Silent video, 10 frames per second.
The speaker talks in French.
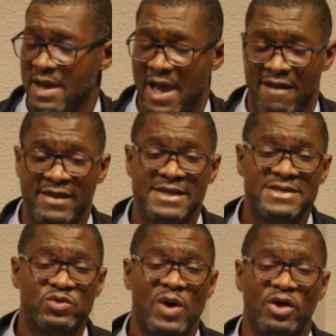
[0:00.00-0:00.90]
avec
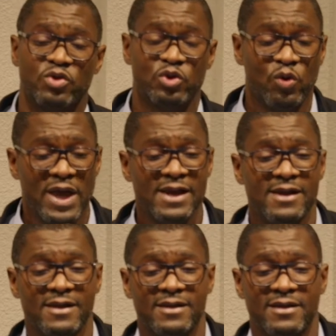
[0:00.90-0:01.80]
l'histoire de
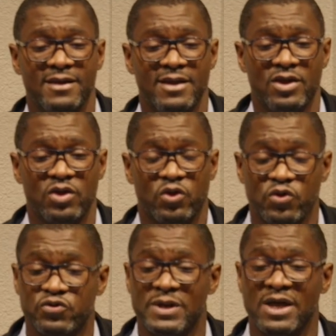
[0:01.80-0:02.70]
Noël, que
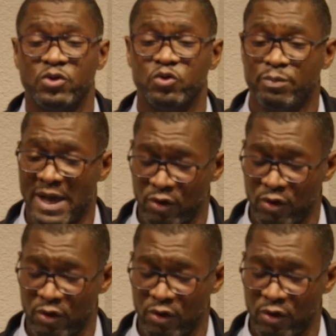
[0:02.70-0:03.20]
cela ne nous parle